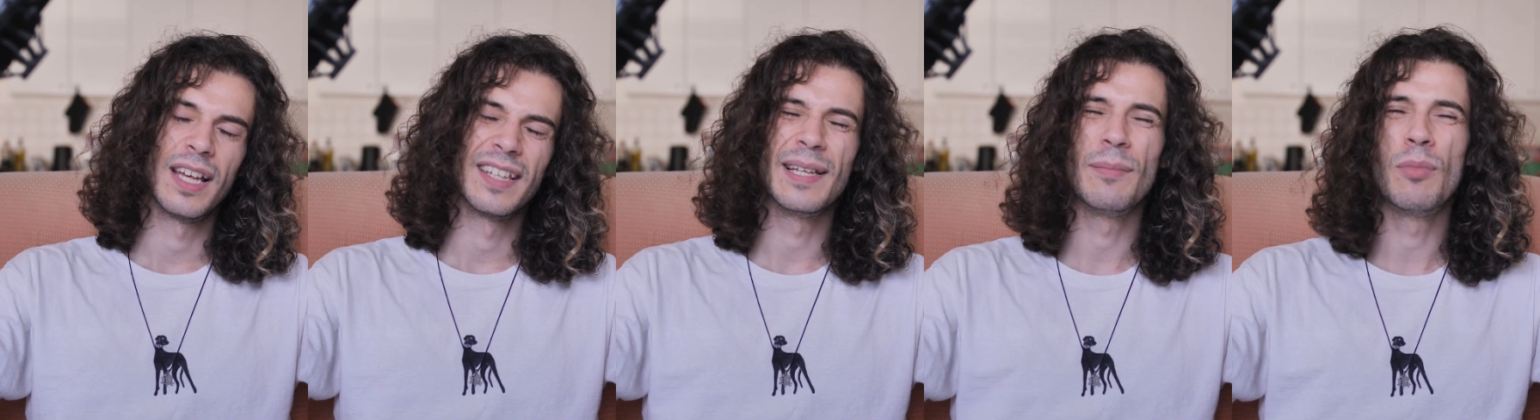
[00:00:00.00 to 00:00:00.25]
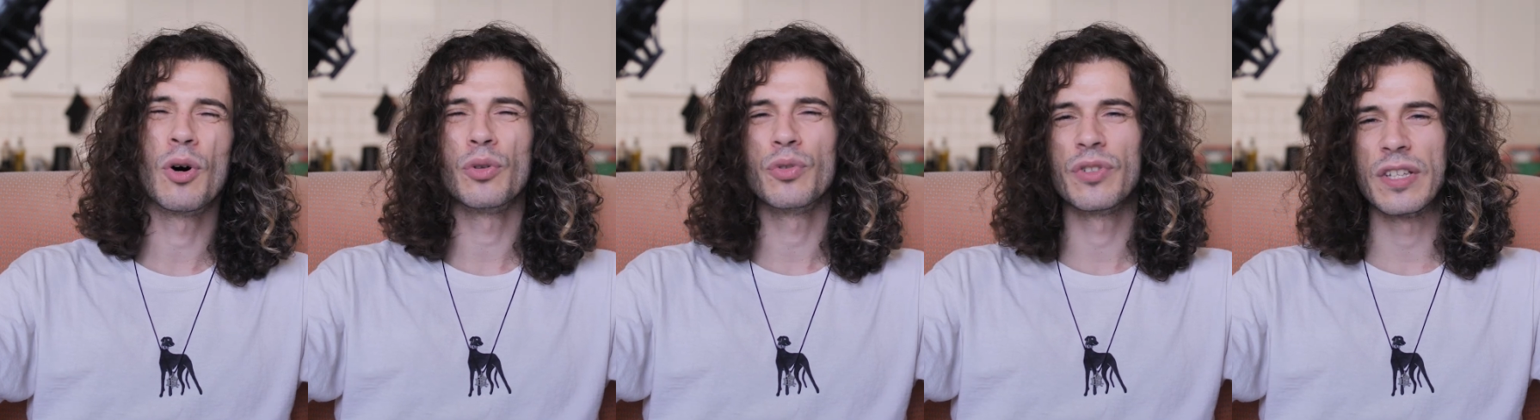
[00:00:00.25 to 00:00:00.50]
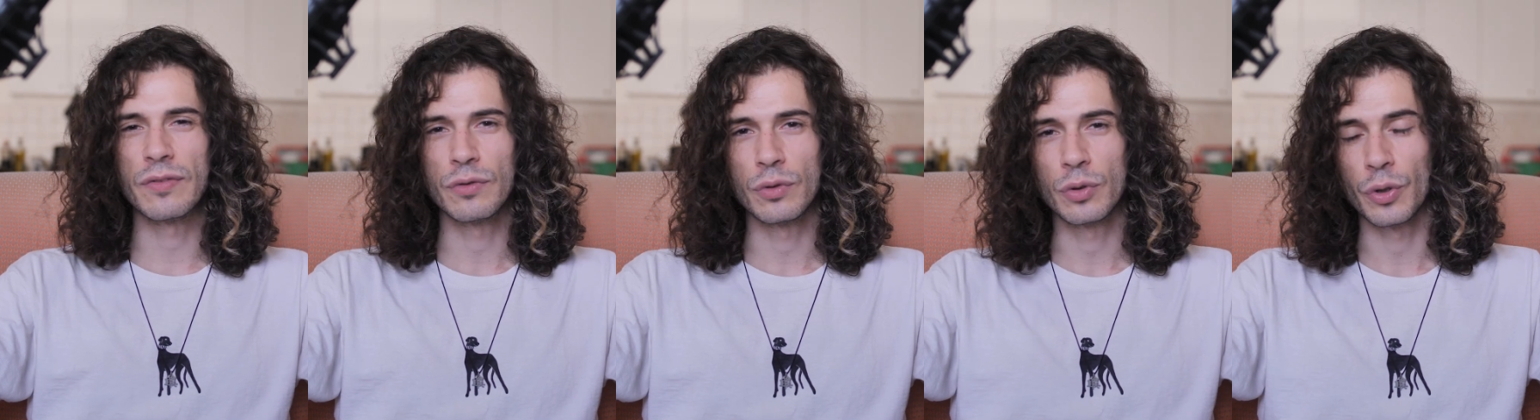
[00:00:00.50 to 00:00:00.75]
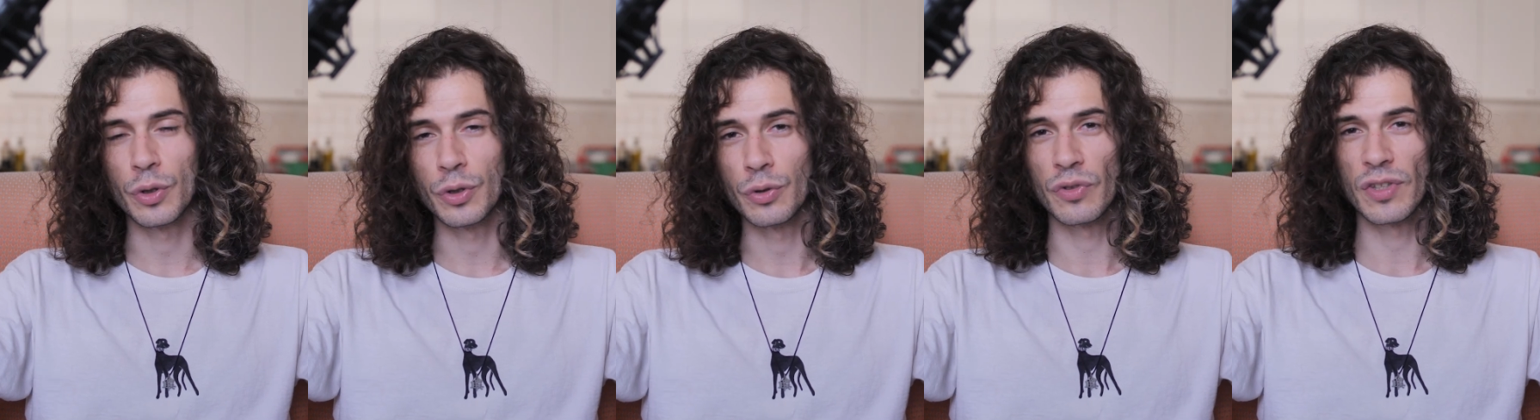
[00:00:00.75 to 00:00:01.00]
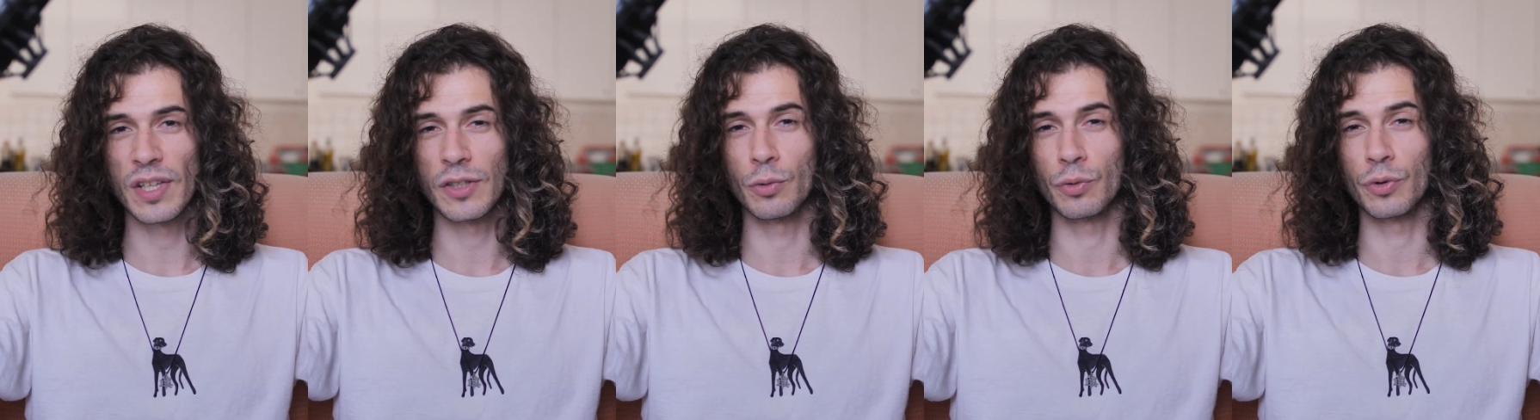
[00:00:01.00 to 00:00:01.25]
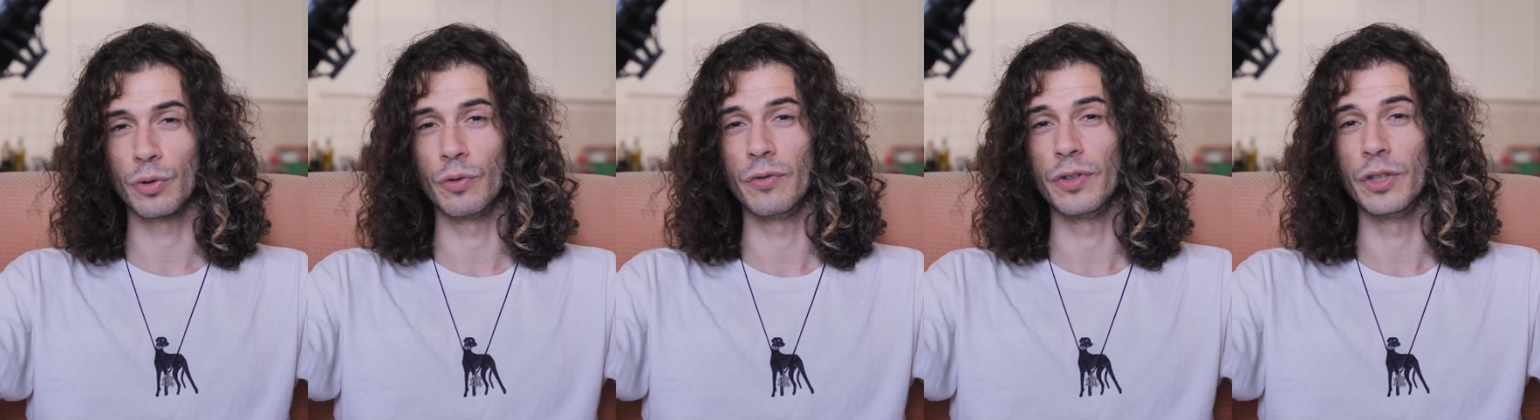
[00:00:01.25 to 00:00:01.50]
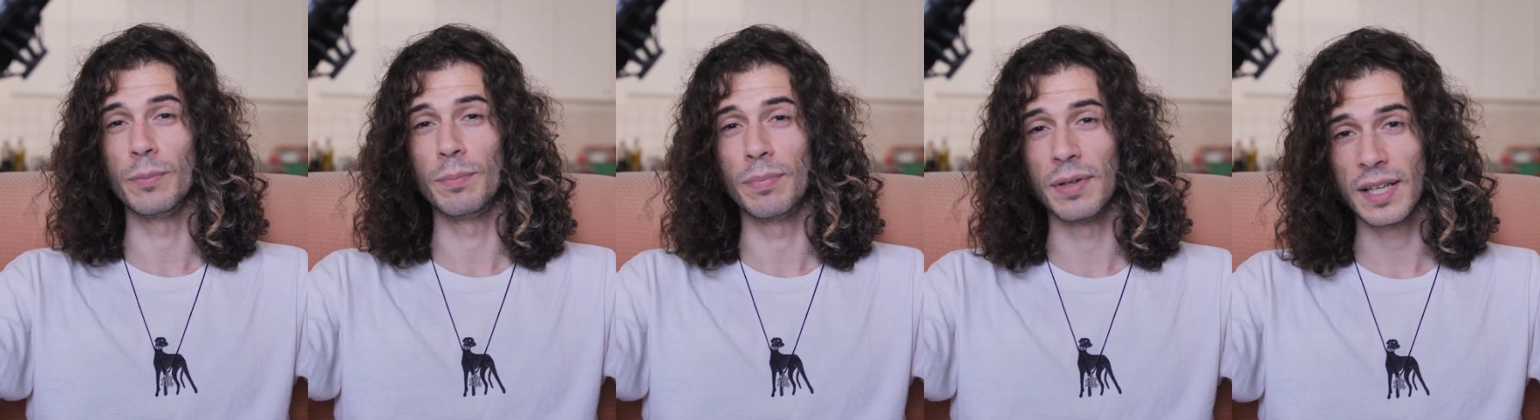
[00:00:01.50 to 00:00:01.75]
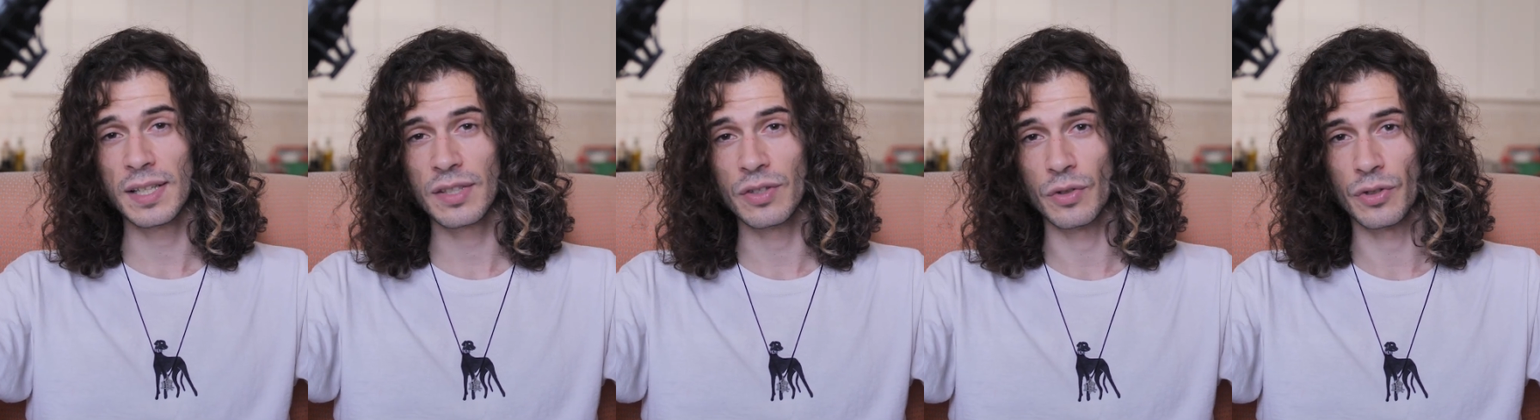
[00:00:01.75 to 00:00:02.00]
D'abord, nous avons cru que nous allions trouver une
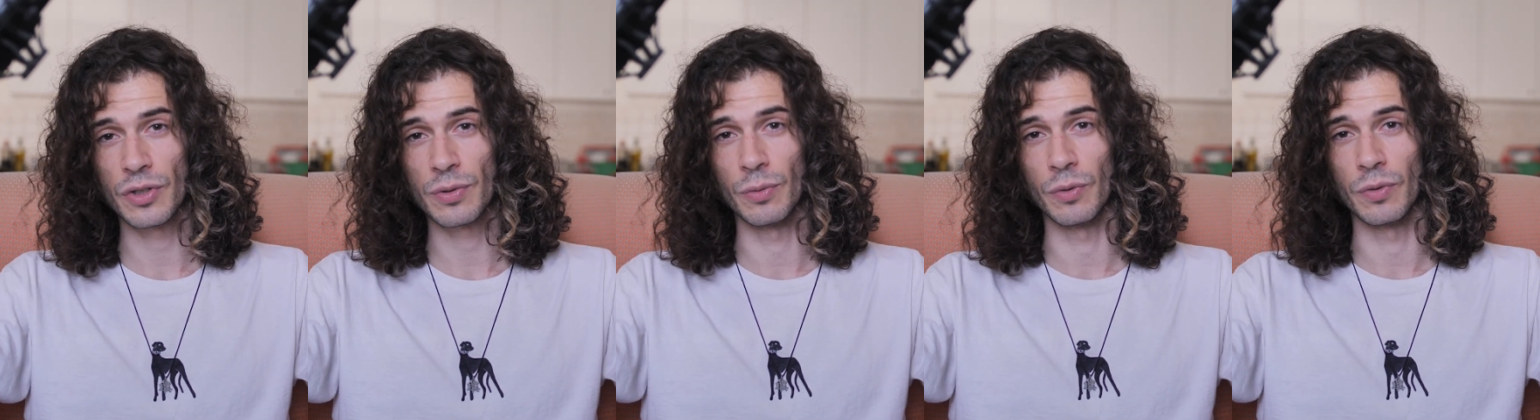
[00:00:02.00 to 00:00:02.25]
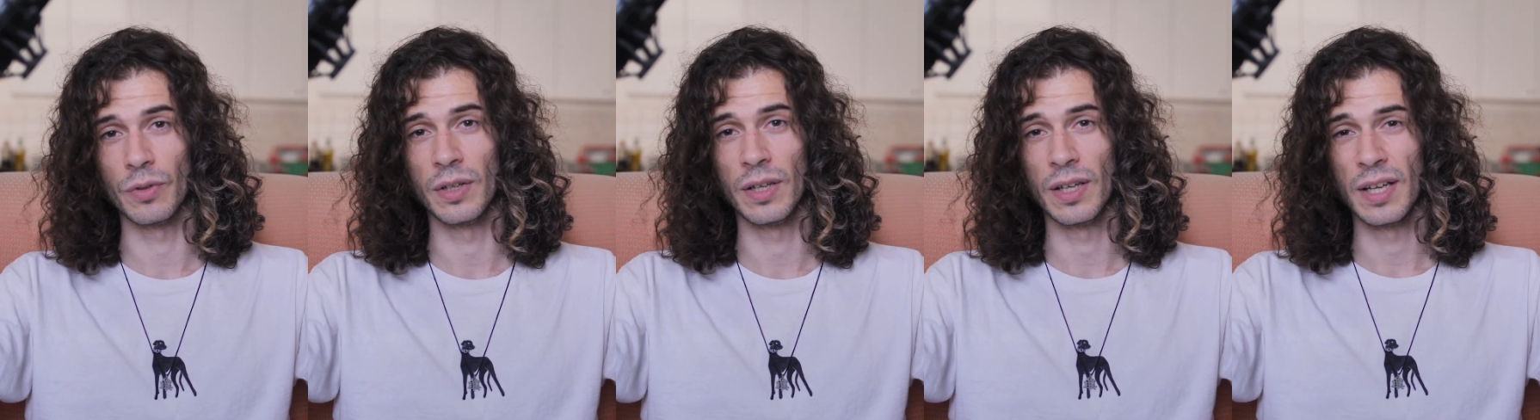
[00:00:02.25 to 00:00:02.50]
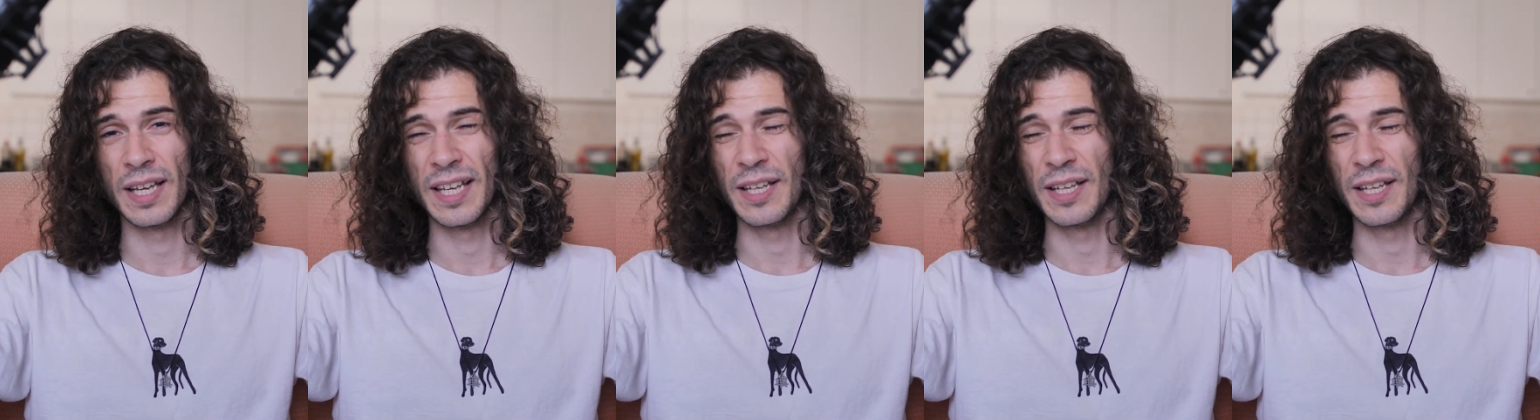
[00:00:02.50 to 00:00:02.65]
place dans ce monde,